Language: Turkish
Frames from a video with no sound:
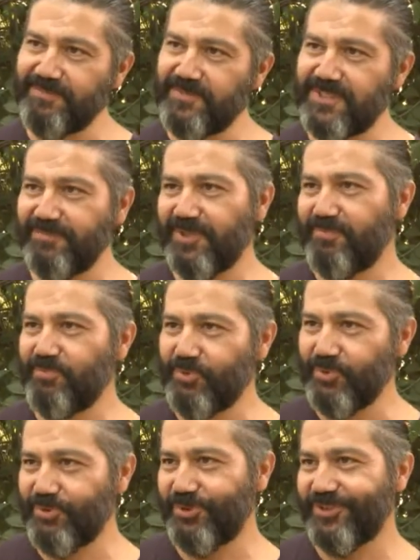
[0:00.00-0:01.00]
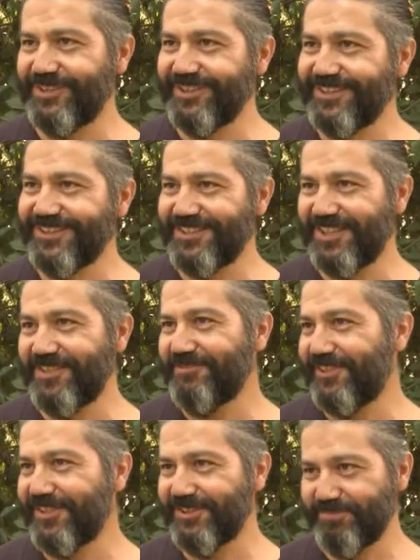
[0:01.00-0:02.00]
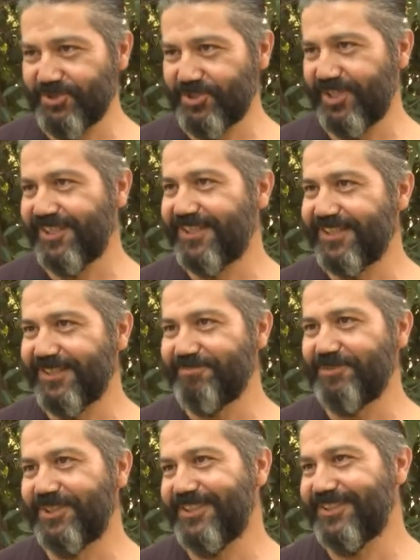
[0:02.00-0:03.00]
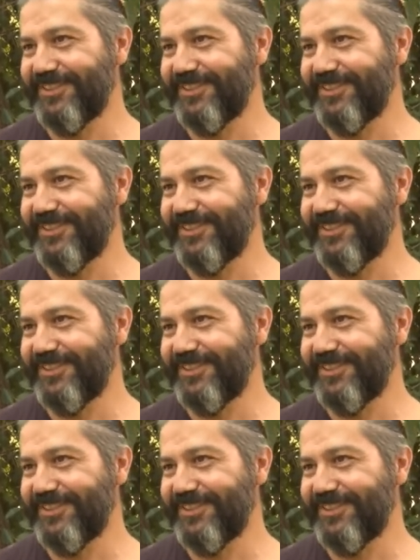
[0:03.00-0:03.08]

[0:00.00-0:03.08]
bizim en büyük e, keyif aldığımız şeylerden biri.